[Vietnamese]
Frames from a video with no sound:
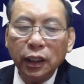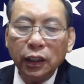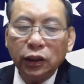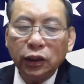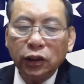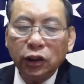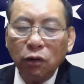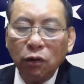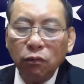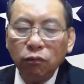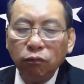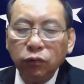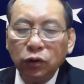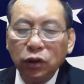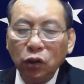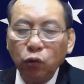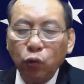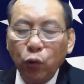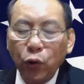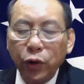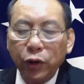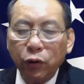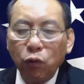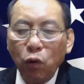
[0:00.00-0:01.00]
trong chính
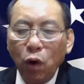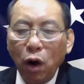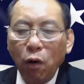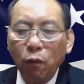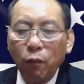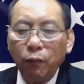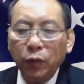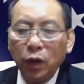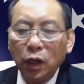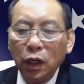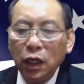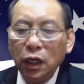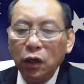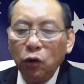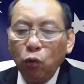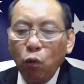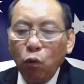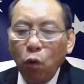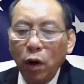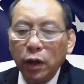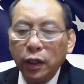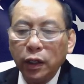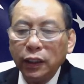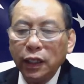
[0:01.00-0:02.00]
quyền của ông liên
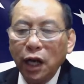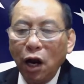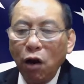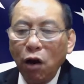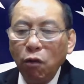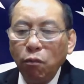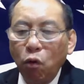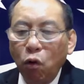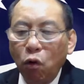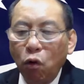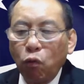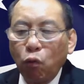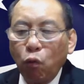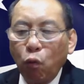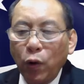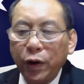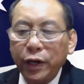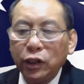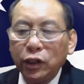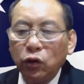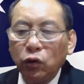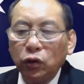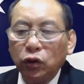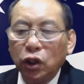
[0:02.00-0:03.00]
quan đến cáo buộc
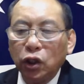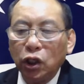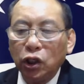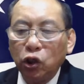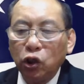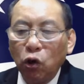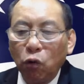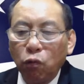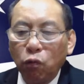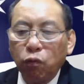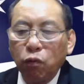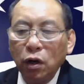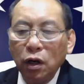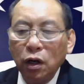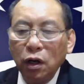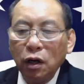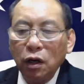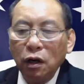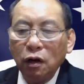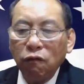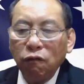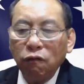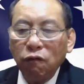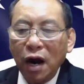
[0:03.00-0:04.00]
quấy rối tình dục
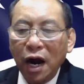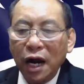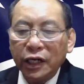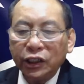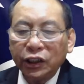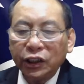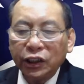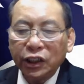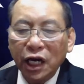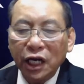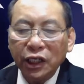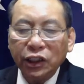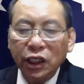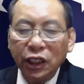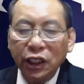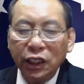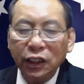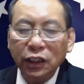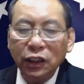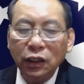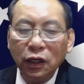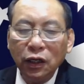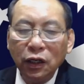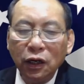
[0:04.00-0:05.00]
và sai
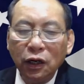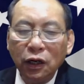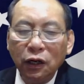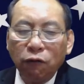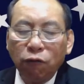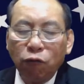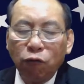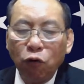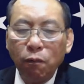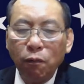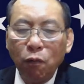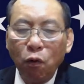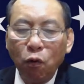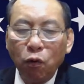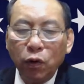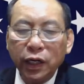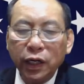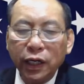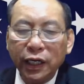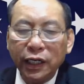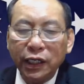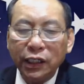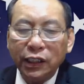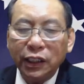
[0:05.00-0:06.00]
xỉn của một
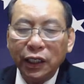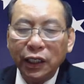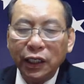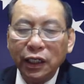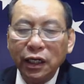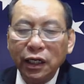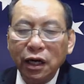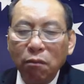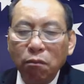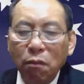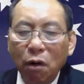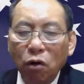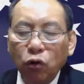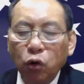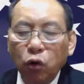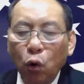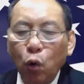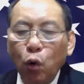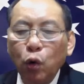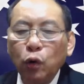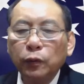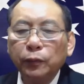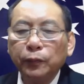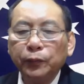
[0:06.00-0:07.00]
nghị sĩ đảng bảo
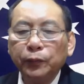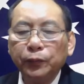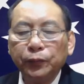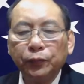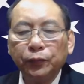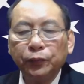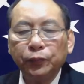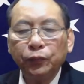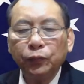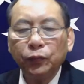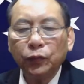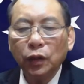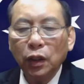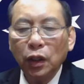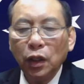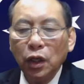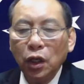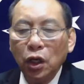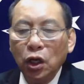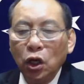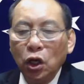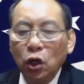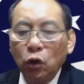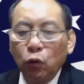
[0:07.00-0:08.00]
thủ.
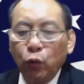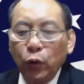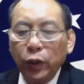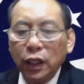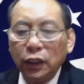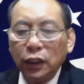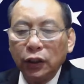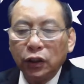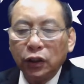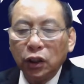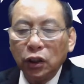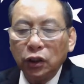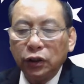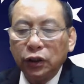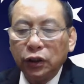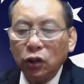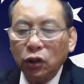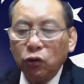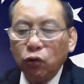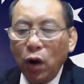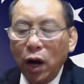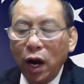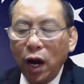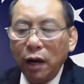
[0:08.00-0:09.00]
Quyết định từ
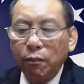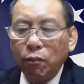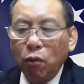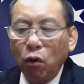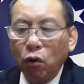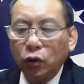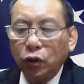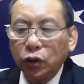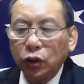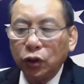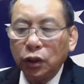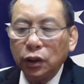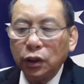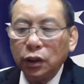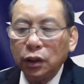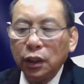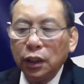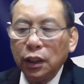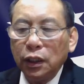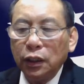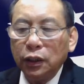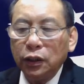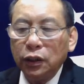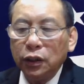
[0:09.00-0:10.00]
chức của hai bộ trưởng
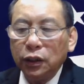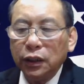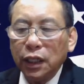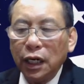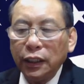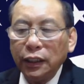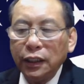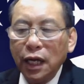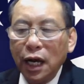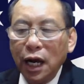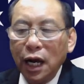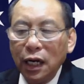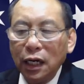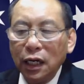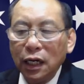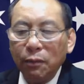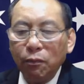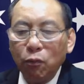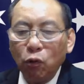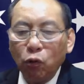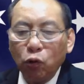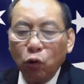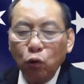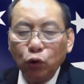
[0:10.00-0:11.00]
được đánh giá là
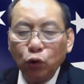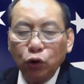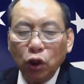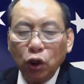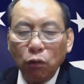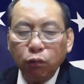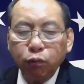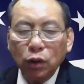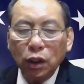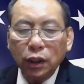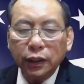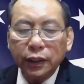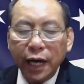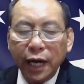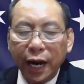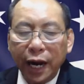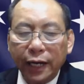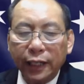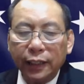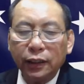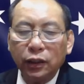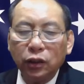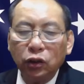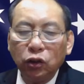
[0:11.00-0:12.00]
một cú sốc rất
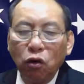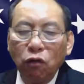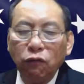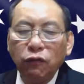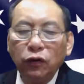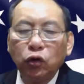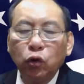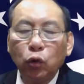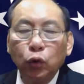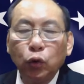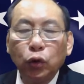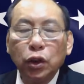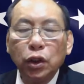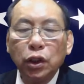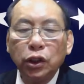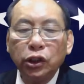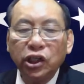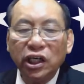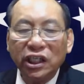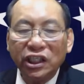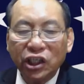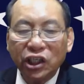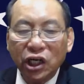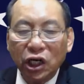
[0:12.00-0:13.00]
nặng đối với Thủ
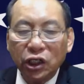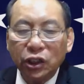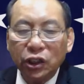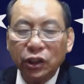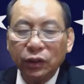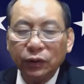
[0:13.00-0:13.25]
tướng Danh Sanh,